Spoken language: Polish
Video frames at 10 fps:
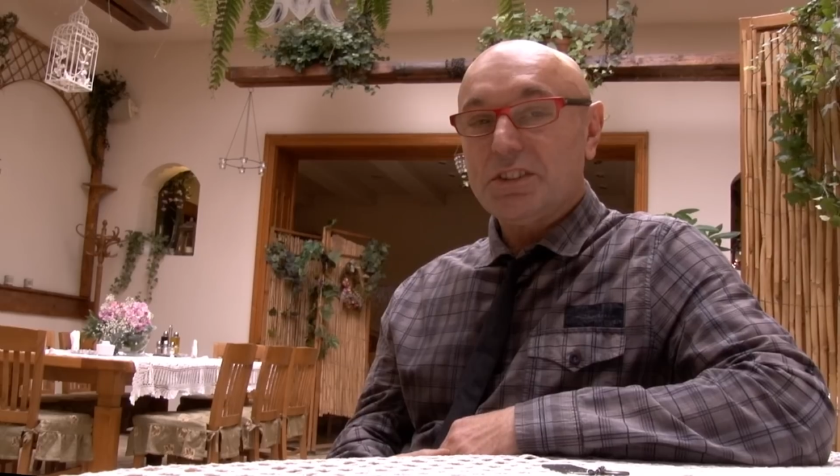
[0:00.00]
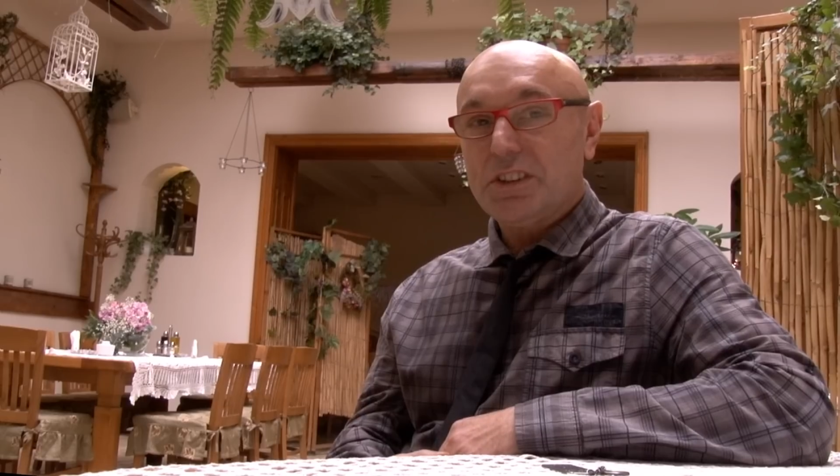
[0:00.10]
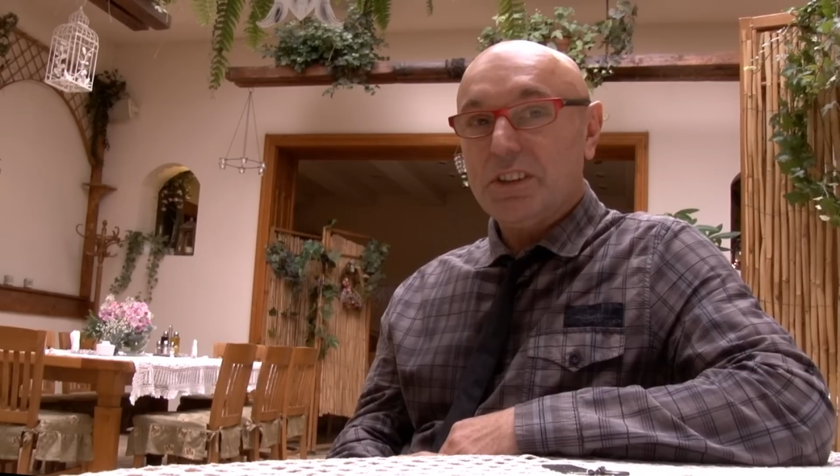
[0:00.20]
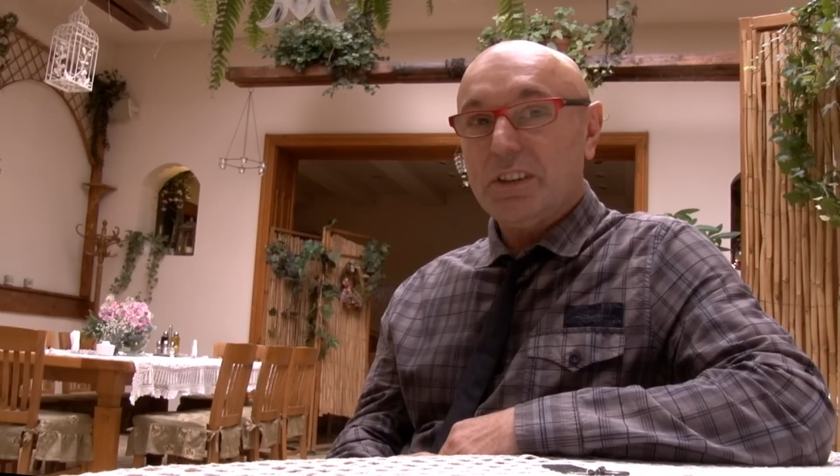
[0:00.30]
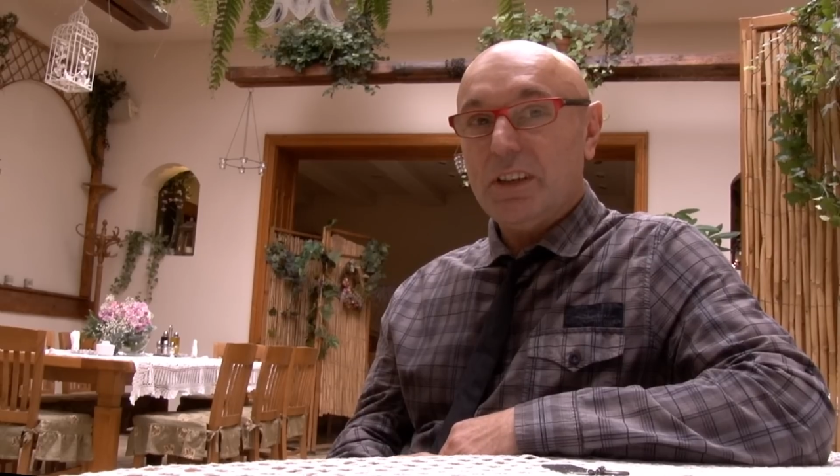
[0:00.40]

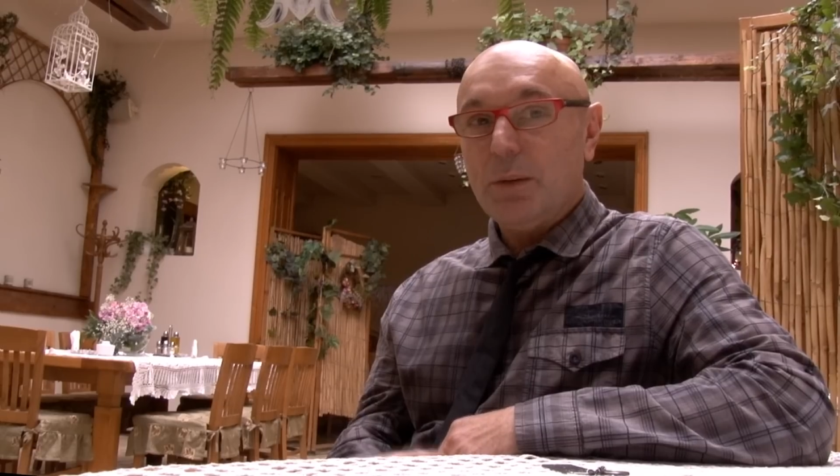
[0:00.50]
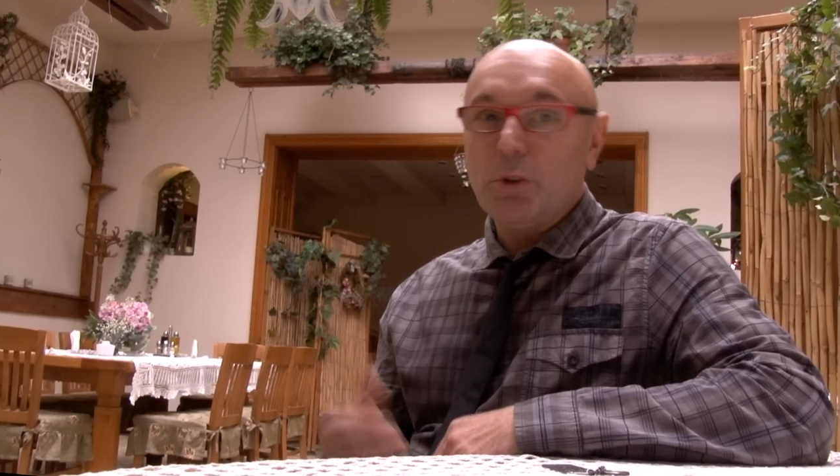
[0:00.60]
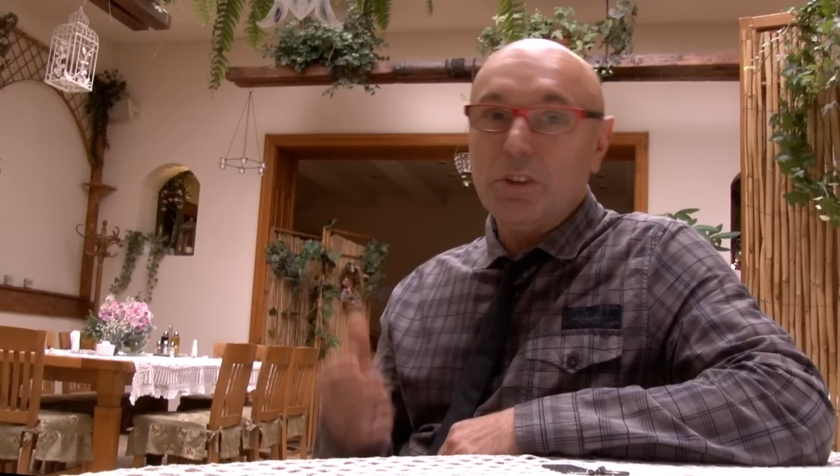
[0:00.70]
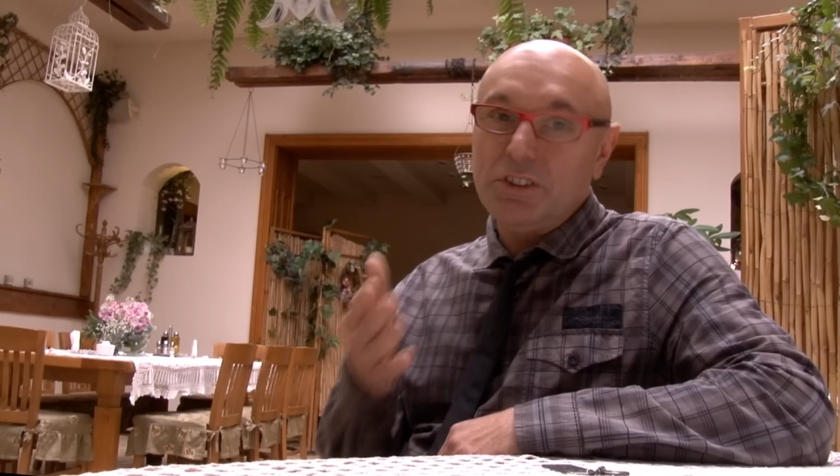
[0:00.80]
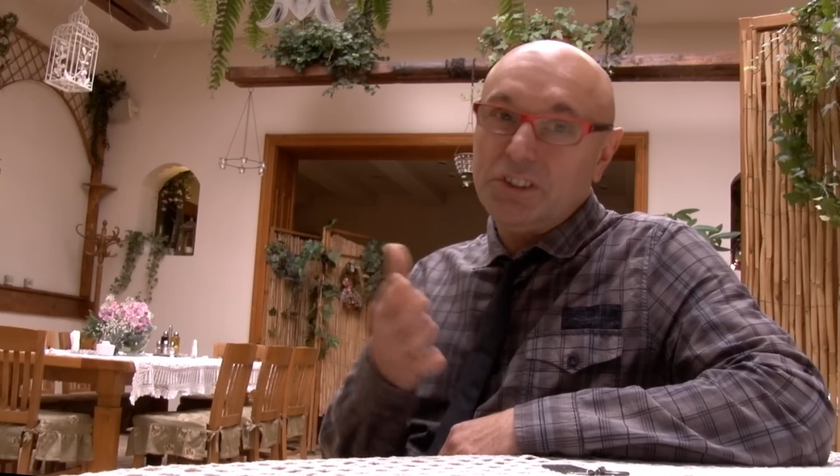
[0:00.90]
że ja
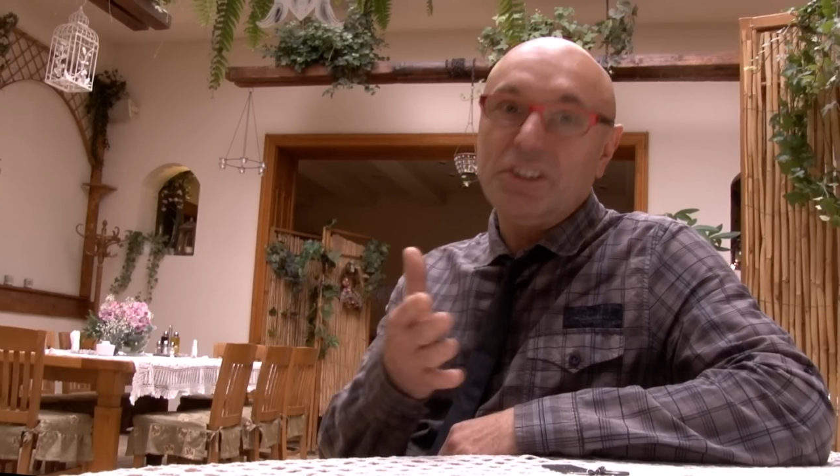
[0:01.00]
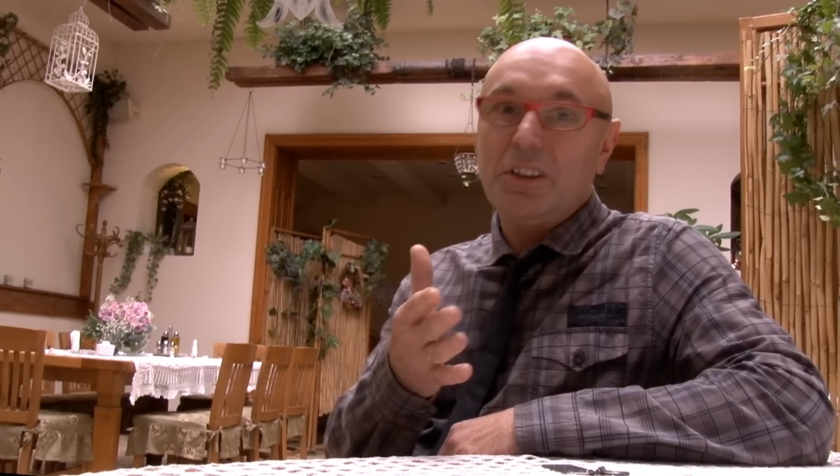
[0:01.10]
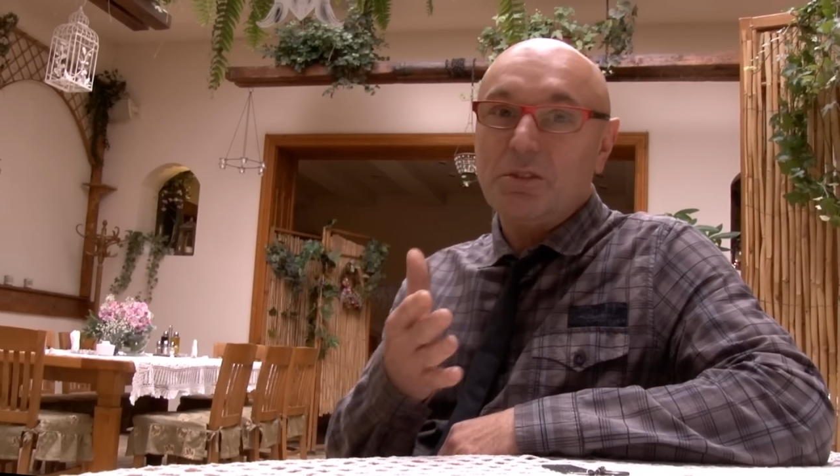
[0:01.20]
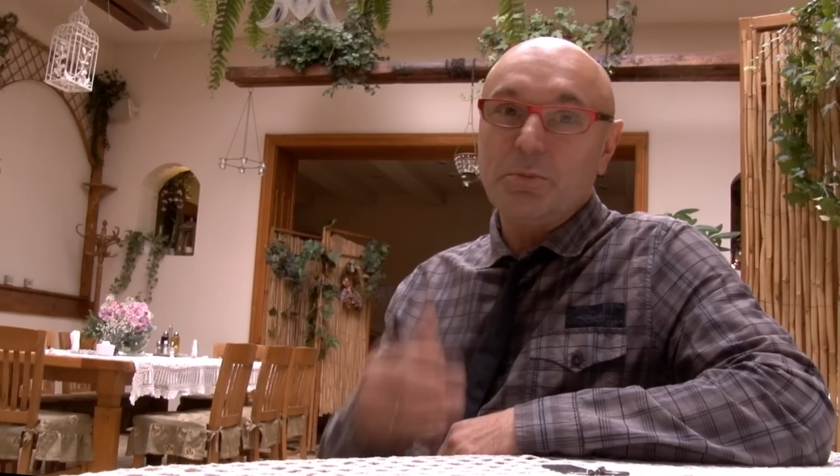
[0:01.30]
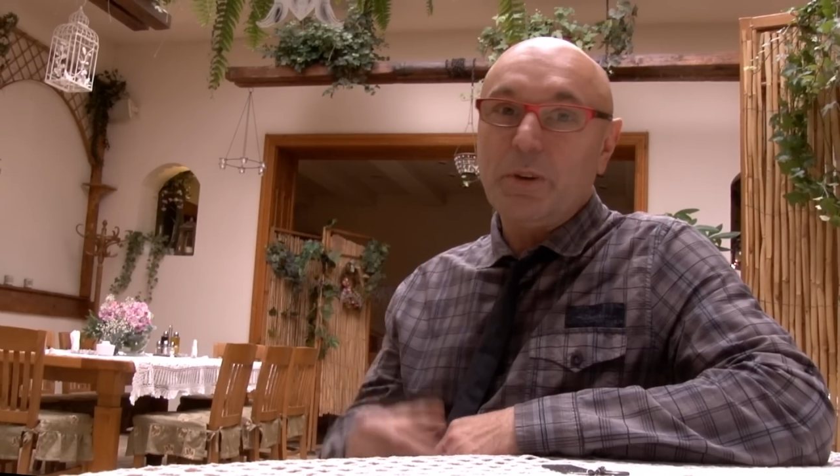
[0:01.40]
mogę
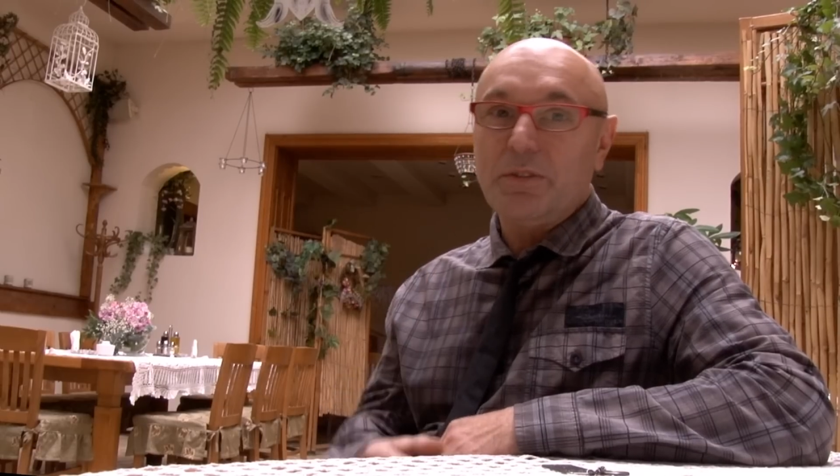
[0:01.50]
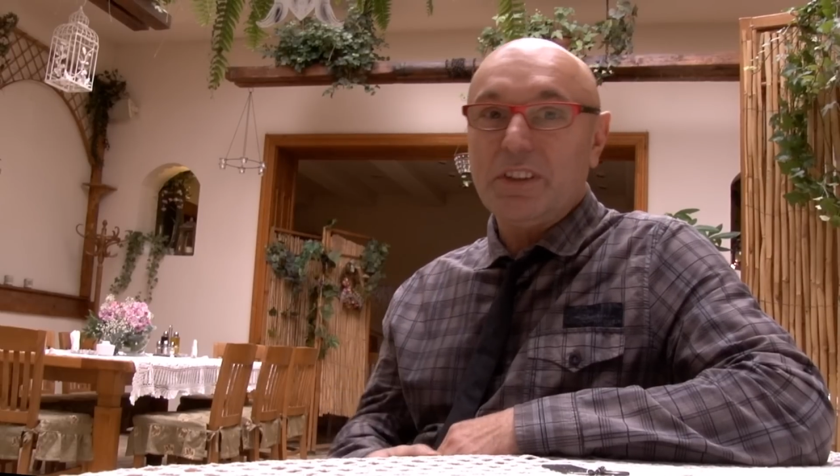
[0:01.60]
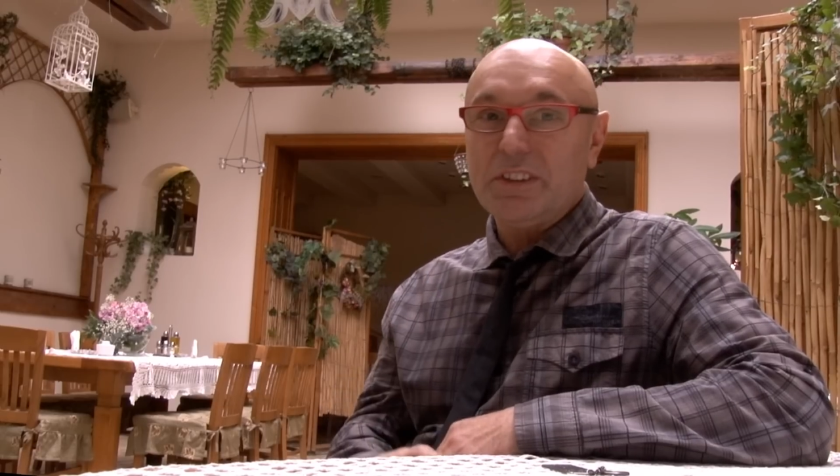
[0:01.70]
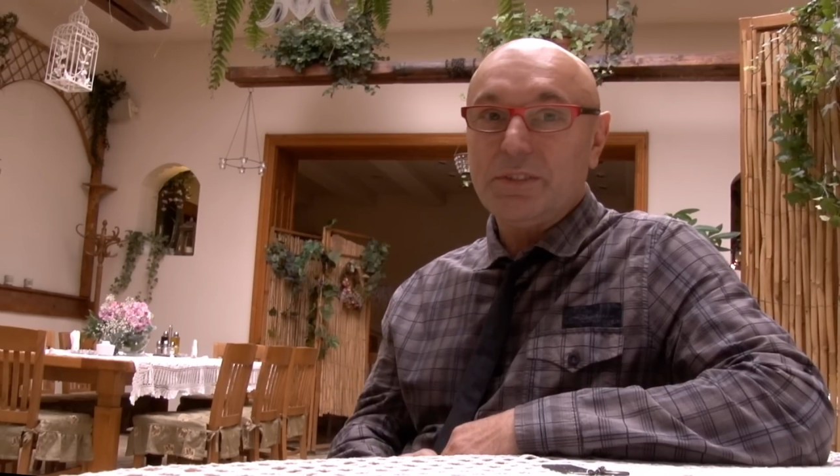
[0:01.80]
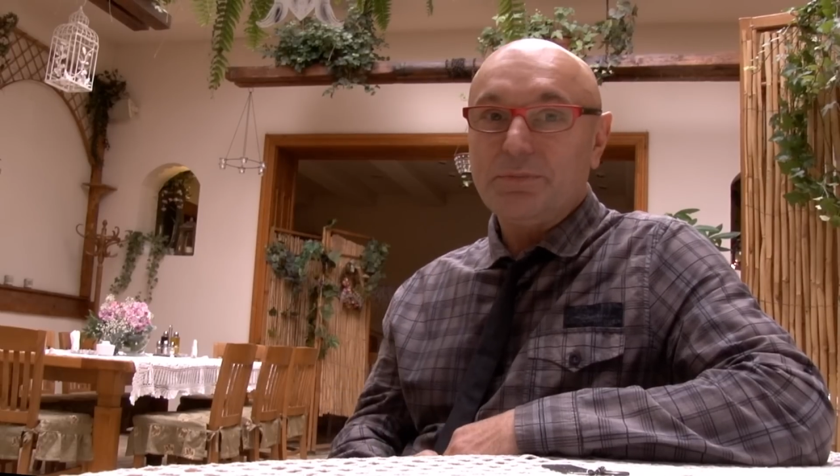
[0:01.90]
dzisiaj
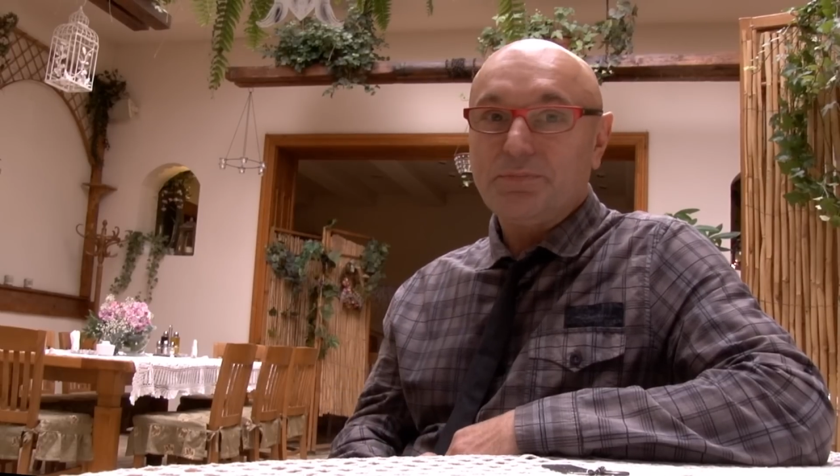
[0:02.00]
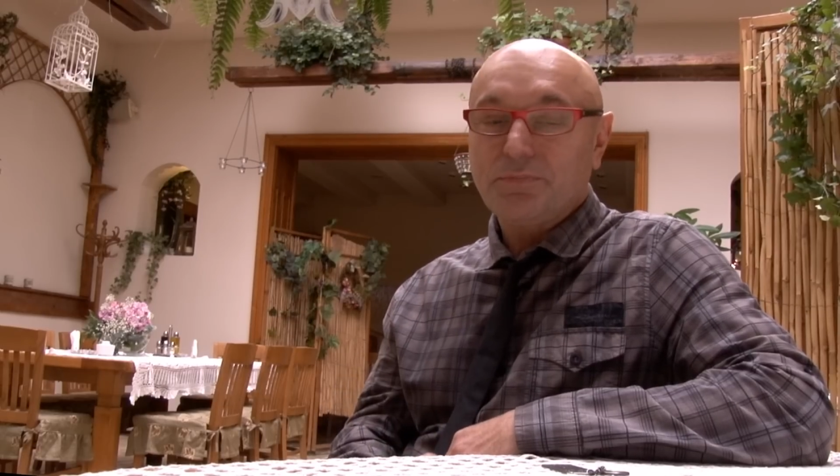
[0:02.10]
rozmawiać